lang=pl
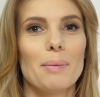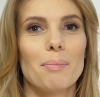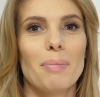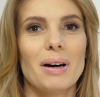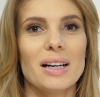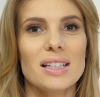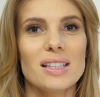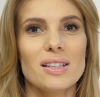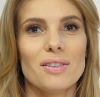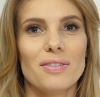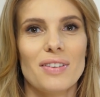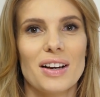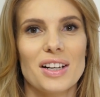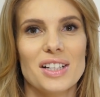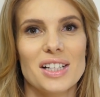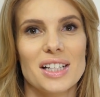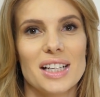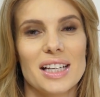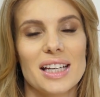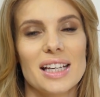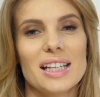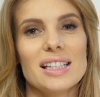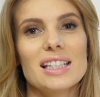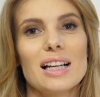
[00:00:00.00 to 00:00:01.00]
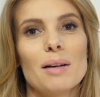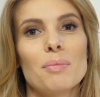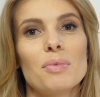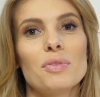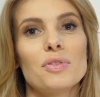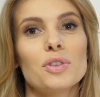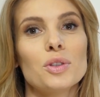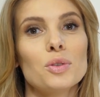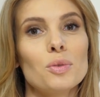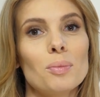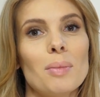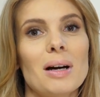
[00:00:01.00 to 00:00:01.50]
Bardzo ważne jest, aby
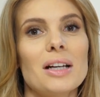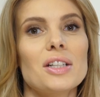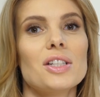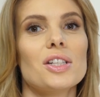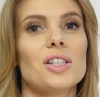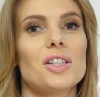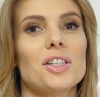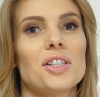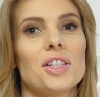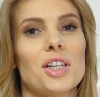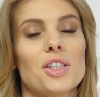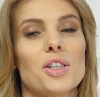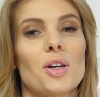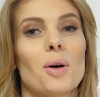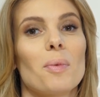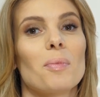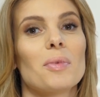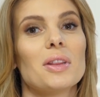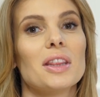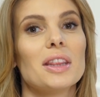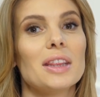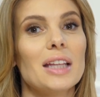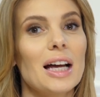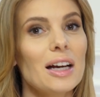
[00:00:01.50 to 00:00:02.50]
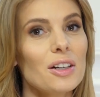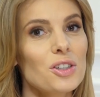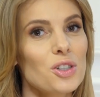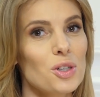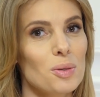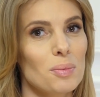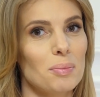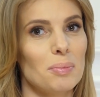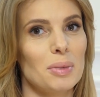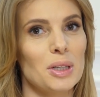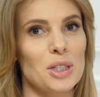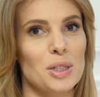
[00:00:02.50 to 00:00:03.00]
wytłumaczyć dzieciom, na
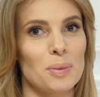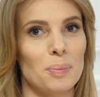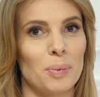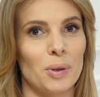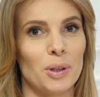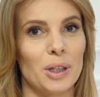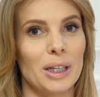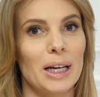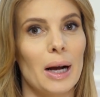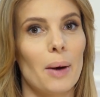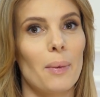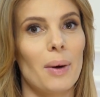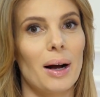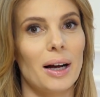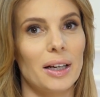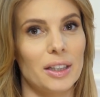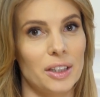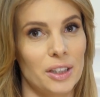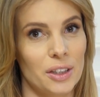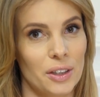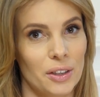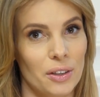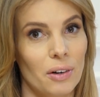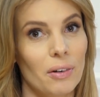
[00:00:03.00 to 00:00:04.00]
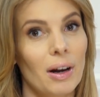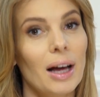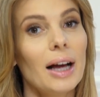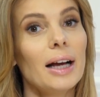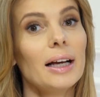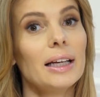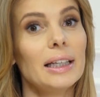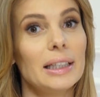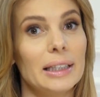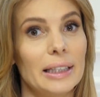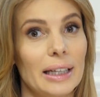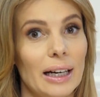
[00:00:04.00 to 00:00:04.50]
czym będzie polegała ich rola
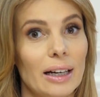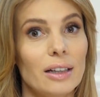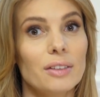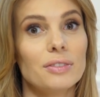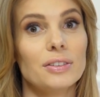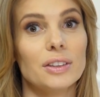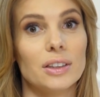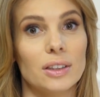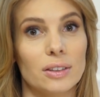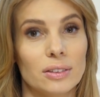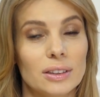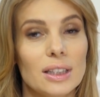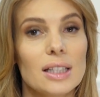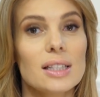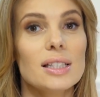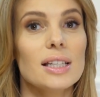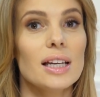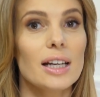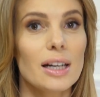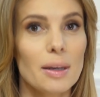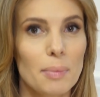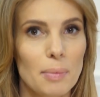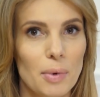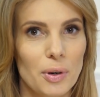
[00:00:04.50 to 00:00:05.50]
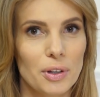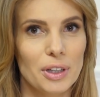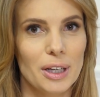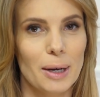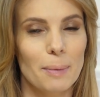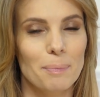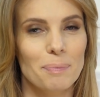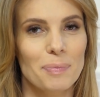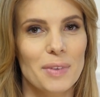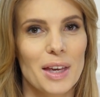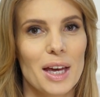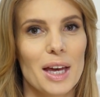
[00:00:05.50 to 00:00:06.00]
i jak wygląda ceremonia.
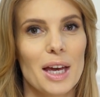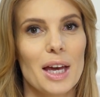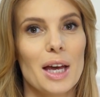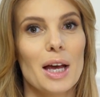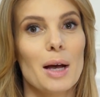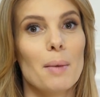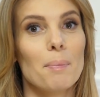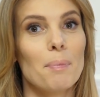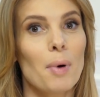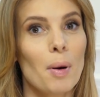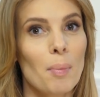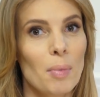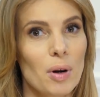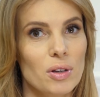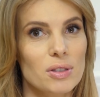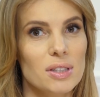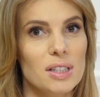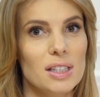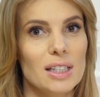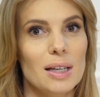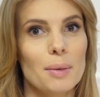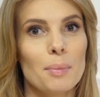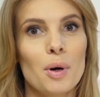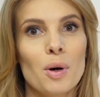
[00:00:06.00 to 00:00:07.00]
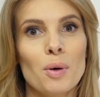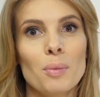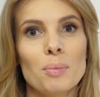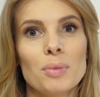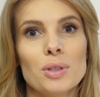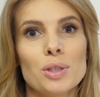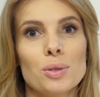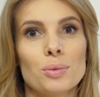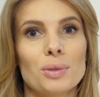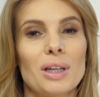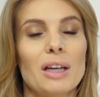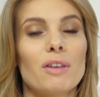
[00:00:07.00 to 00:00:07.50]
Pomocne mogą
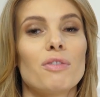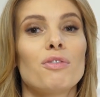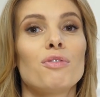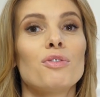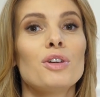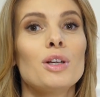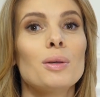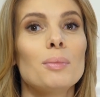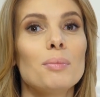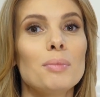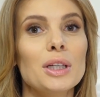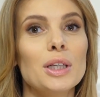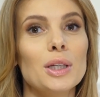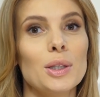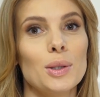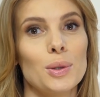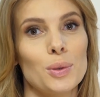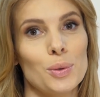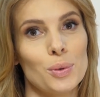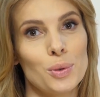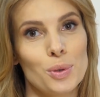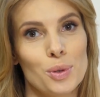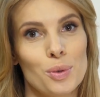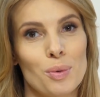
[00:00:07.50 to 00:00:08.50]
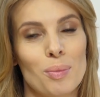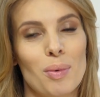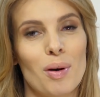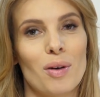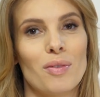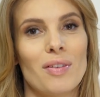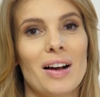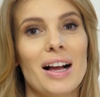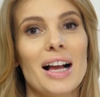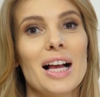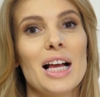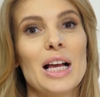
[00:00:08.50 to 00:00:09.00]
być tutaj filmiki
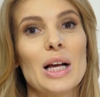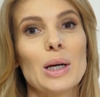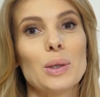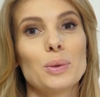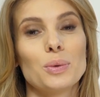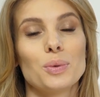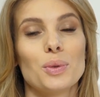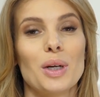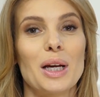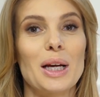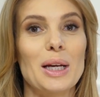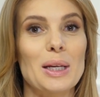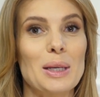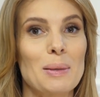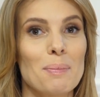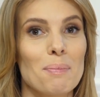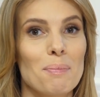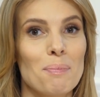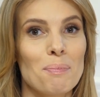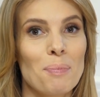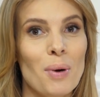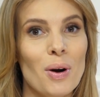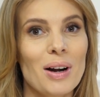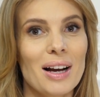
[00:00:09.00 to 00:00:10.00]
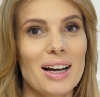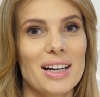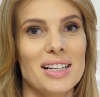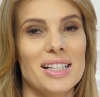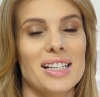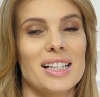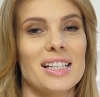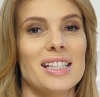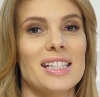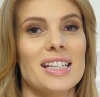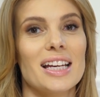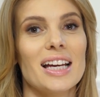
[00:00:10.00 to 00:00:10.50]
YouTube'owe, które im
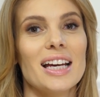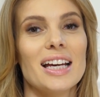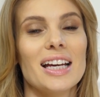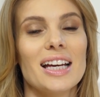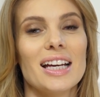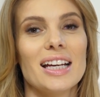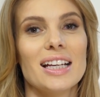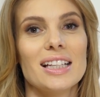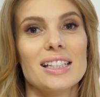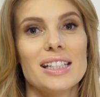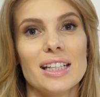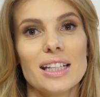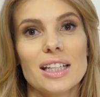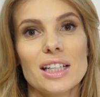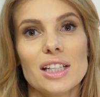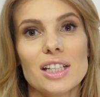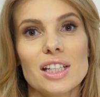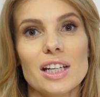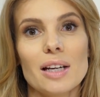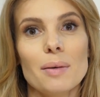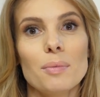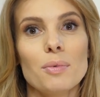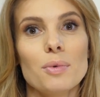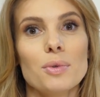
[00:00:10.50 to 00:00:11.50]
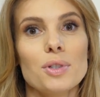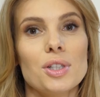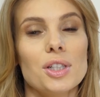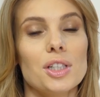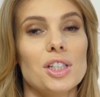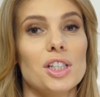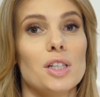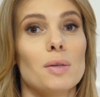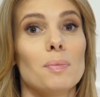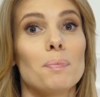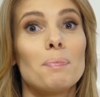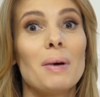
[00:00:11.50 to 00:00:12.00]
pokażecie, dzięki czemu
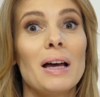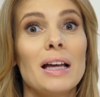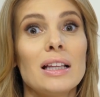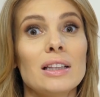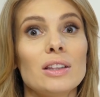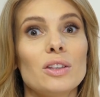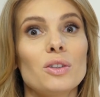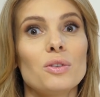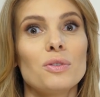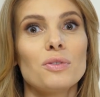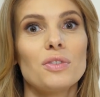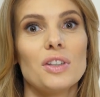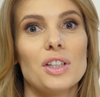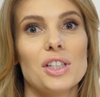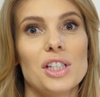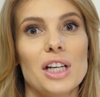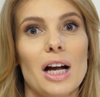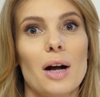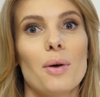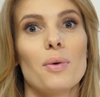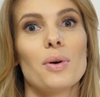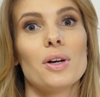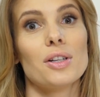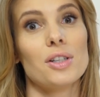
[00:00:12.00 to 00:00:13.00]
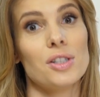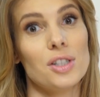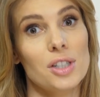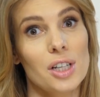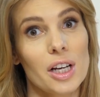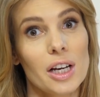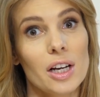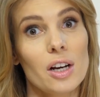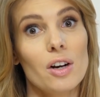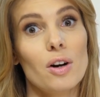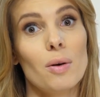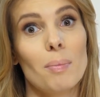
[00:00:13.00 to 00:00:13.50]
dzieci będą wiedziały,
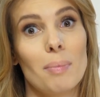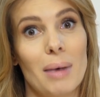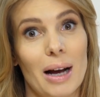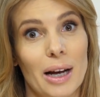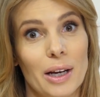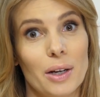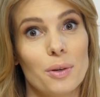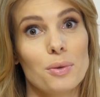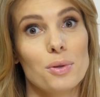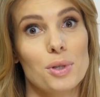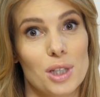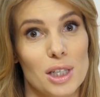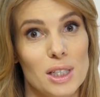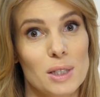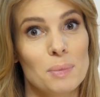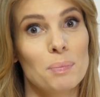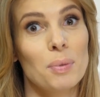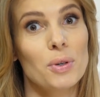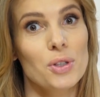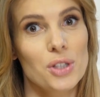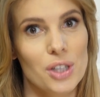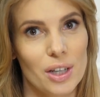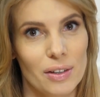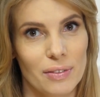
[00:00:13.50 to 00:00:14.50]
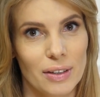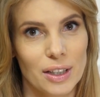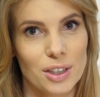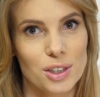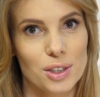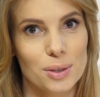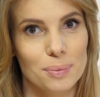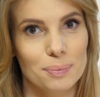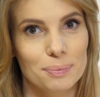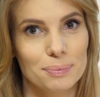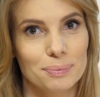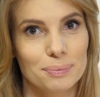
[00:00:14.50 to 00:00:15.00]
czego mają się
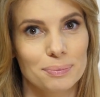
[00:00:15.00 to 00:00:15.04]
spodziewać